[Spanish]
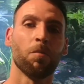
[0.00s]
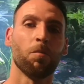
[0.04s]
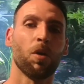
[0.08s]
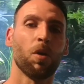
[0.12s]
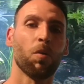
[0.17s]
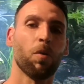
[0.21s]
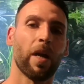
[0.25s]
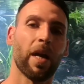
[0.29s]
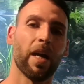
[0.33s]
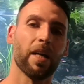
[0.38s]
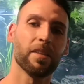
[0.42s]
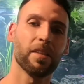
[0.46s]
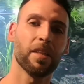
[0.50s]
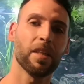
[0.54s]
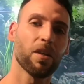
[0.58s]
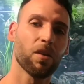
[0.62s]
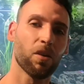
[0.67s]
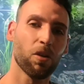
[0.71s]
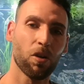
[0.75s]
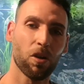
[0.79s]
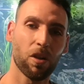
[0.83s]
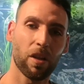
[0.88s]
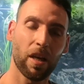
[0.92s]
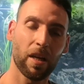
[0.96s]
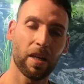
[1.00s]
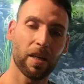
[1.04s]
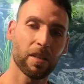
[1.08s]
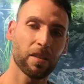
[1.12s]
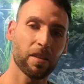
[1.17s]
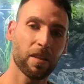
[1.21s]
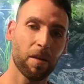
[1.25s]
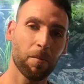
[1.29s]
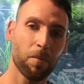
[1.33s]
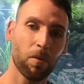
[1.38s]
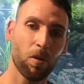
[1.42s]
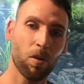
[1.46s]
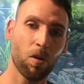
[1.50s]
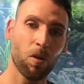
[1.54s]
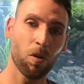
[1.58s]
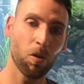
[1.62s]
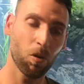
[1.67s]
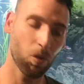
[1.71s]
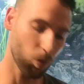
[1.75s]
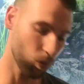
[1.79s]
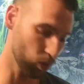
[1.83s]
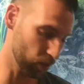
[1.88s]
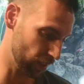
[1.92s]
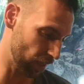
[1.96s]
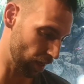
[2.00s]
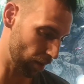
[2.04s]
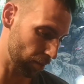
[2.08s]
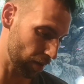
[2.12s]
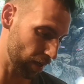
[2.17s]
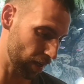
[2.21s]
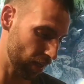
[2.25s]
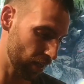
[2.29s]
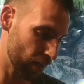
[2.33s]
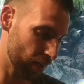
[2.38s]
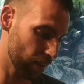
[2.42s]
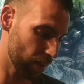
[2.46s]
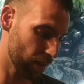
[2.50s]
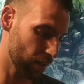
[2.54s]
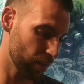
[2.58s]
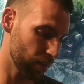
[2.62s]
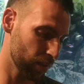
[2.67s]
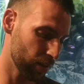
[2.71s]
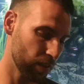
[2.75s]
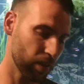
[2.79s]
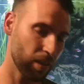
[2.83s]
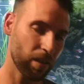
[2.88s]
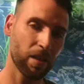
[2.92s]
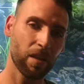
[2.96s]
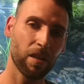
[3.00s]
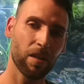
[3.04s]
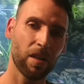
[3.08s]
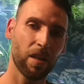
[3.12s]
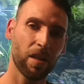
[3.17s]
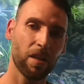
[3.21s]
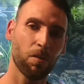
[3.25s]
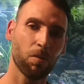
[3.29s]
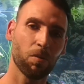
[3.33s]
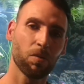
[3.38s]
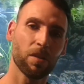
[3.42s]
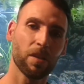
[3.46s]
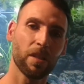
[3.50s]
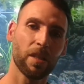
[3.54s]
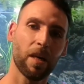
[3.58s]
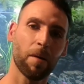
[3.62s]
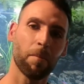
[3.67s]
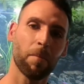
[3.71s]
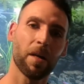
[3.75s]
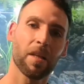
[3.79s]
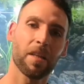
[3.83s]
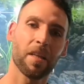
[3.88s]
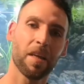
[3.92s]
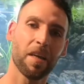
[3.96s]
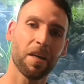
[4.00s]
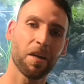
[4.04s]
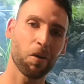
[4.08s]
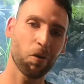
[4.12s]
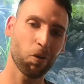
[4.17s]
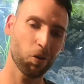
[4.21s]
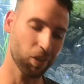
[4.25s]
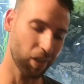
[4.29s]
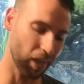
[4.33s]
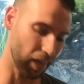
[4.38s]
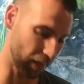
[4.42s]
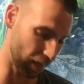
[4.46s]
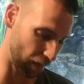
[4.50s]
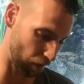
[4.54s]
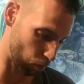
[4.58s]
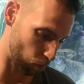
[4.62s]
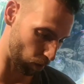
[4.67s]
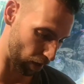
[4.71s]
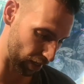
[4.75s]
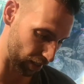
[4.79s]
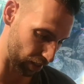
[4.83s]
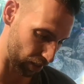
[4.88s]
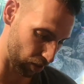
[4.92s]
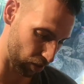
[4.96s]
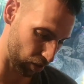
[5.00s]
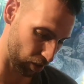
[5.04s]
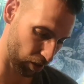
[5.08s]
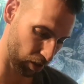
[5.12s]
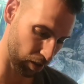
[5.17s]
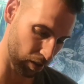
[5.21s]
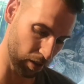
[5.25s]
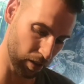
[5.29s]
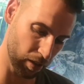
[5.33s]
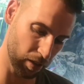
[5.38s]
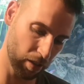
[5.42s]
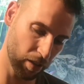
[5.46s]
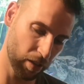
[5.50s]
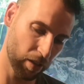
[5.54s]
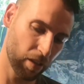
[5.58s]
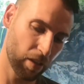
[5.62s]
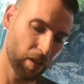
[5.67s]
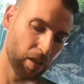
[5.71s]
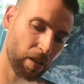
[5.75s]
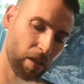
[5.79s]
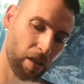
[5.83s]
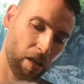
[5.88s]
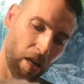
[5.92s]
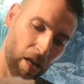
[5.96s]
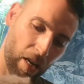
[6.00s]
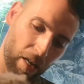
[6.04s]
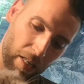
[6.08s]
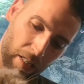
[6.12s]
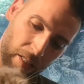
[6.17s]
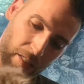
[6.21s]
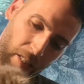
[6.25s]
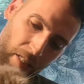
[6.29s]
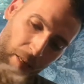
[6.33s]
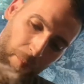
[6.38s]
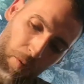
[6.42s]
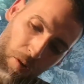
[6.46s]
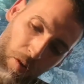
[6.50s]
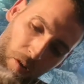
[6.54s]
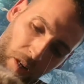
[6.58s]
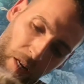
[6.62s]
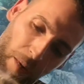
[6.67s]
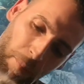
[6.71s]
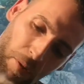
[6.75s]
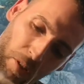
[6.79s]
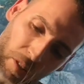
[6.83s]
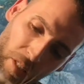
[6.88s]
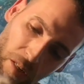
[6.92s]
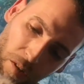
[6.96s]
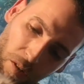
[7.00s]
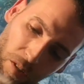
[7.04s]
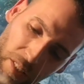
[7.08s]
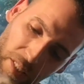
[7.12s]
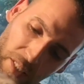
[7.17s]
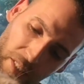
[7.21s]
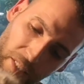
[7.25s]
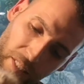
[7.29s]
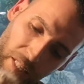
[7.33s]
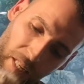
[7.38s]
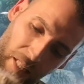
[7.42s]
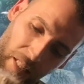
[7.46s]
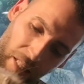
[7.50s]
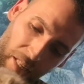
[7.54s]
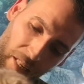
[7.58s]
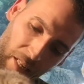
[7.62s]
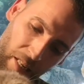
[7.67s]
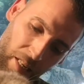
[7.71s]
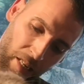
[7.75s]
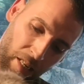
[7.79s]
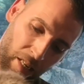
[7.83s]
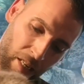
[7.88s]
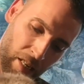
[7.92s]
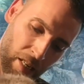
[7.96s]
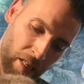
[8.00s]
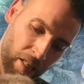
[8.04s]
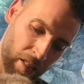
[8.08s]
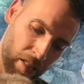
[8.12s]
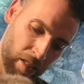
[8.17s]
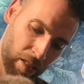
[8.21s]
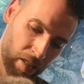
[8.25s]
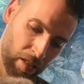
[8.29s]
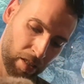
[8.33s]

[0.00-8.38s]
Muy buenas chicos, aquí estamos un día más, eh, un día más en JR Acuarios. Aquí estamos con la protagonista de,